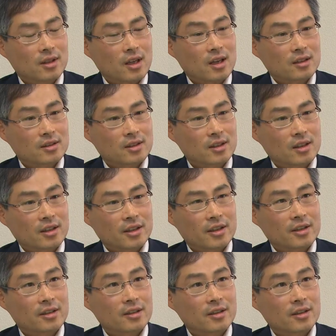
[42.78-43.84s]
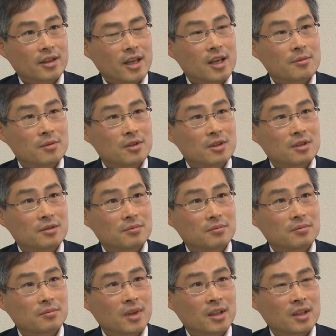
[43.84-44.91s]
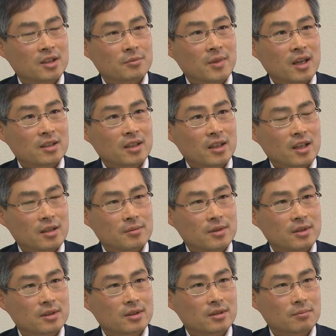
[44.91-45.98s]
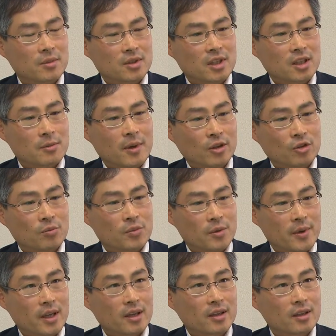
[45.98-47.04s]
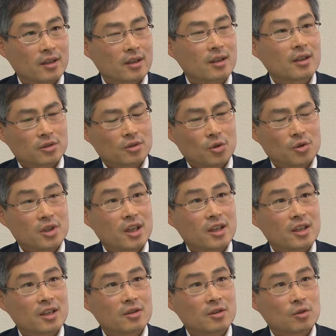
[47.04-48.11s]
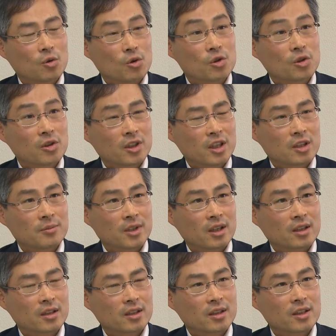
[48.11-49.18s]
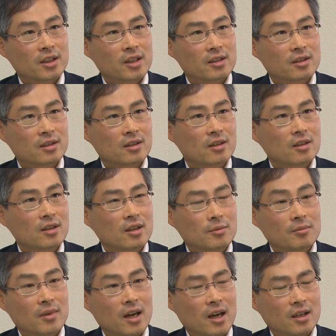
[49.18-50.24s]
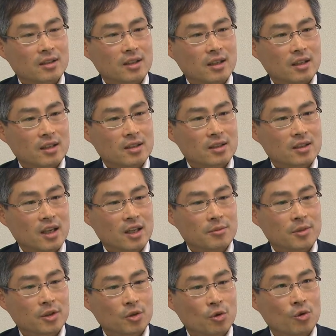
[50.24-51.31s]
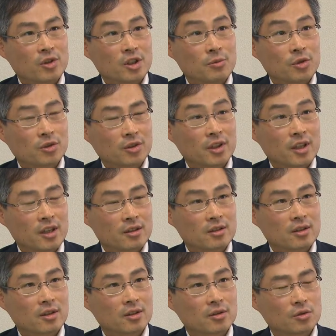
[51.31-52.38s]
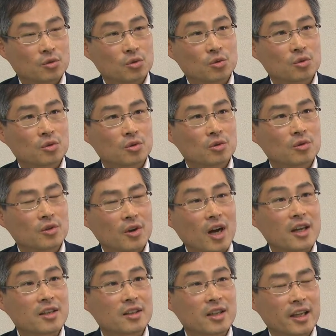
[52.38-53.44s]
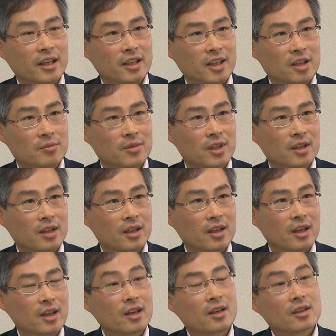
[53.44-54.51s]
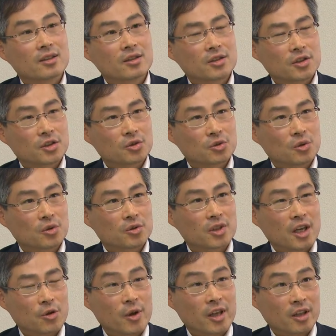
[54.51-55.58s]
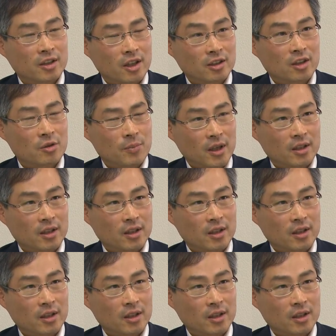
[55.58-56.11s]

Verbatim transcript: 학사 개입을 많이 했습니다. 학사 개입은 뭐 사립학교법에 교장의 고유 권한입니다. 거기에 대해서 학사라든지 아니면 교원 임용 등에 대해서 두루 관여를 했기 때문에 취소 사유에 해당된다고